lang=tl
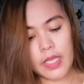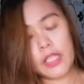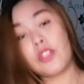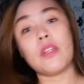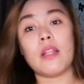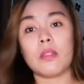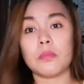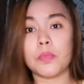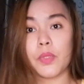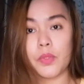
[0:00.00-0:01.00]
click nyo
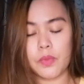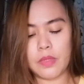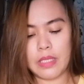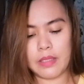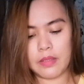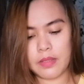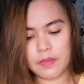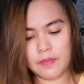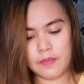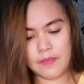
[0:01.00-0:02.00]
lang po yung link.
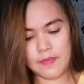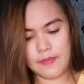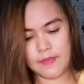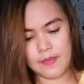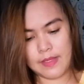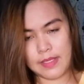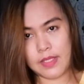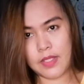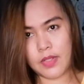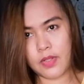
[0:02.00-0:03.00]

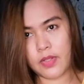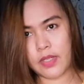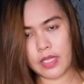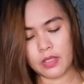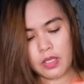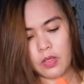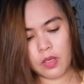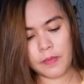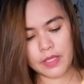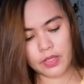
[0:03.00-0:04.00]
So, ito yung
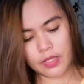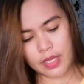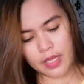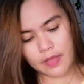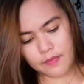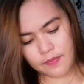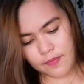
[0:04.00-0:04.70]
open ko na.